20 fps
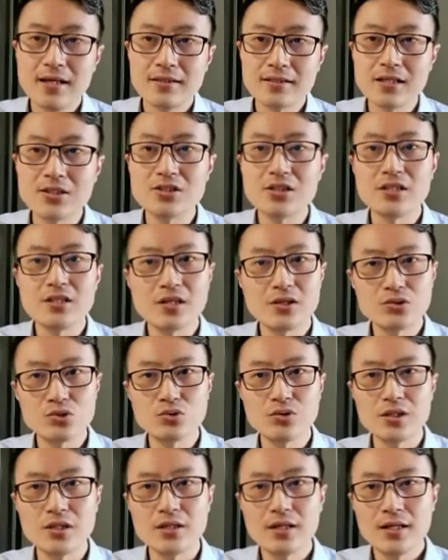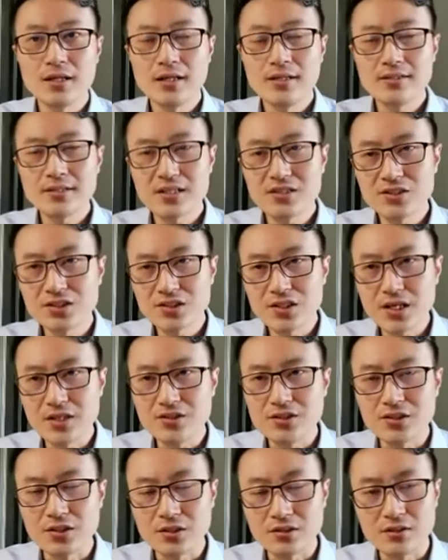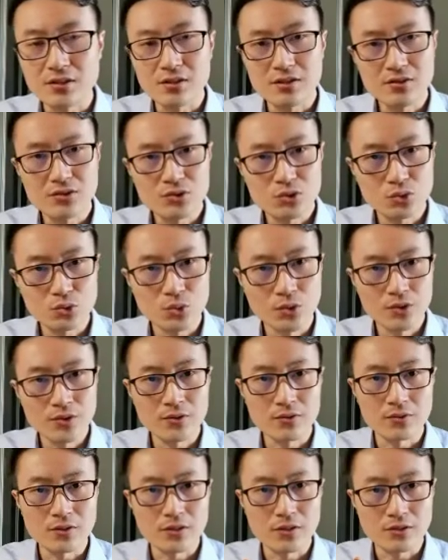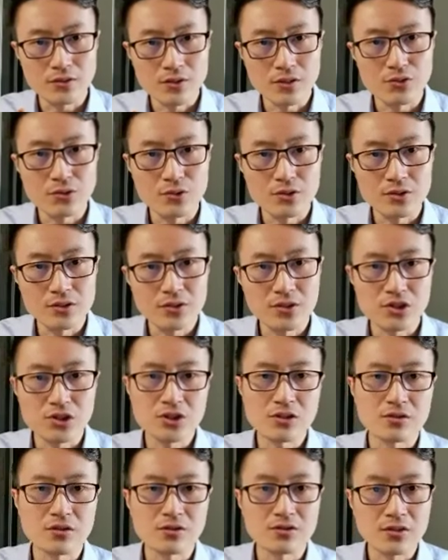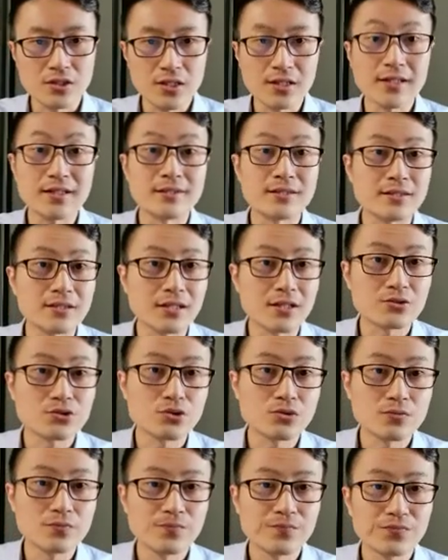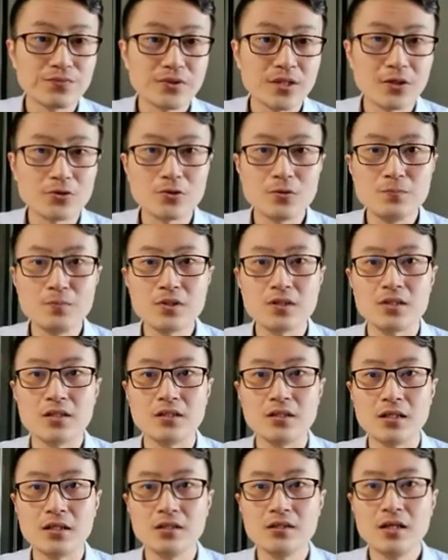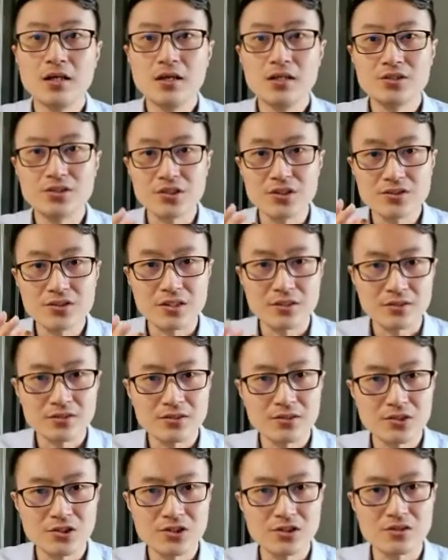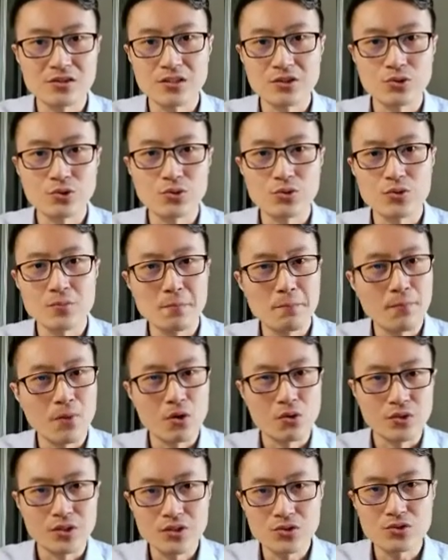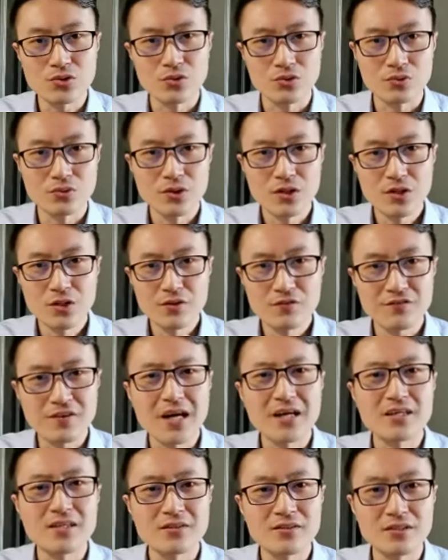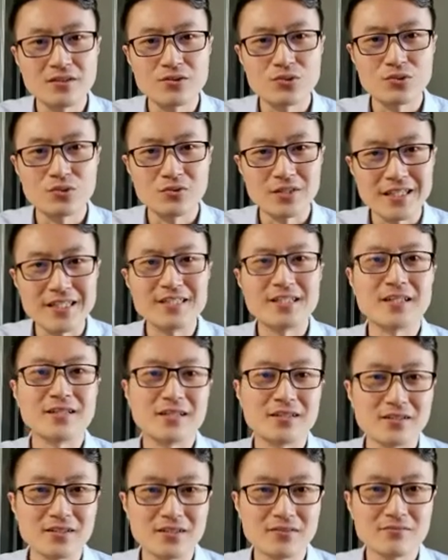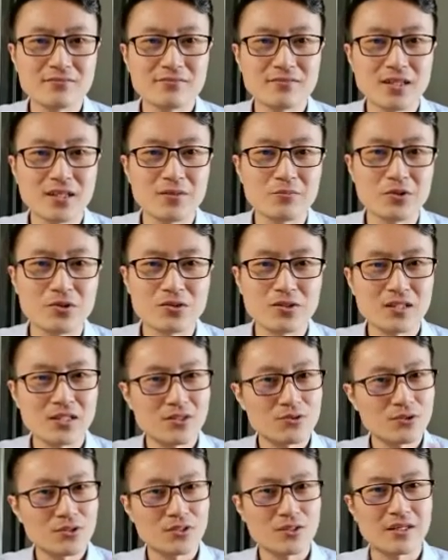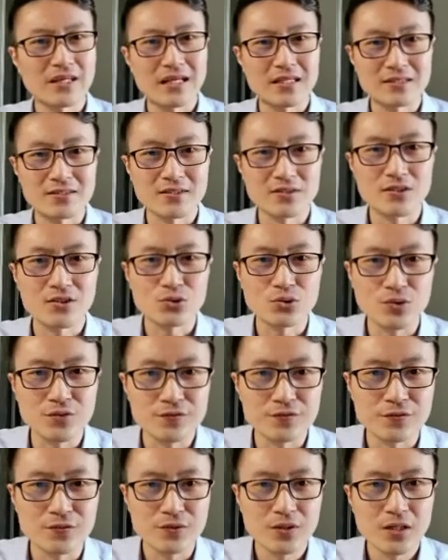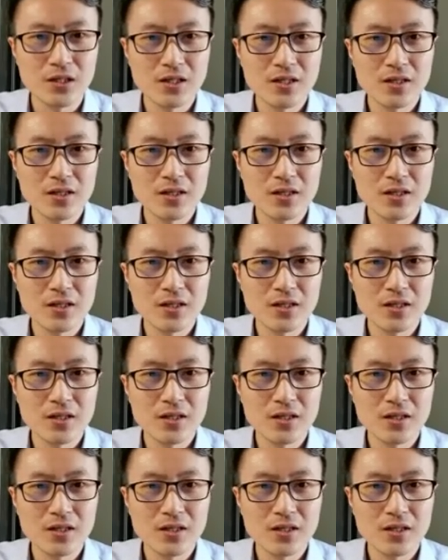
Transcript: 但是一定要注意，在现行的所有的英语测试的听力题当中，它都不可能仅仅测试你对于某一种发音的这种理解能力。那比如说，大家去考雅思、考托福。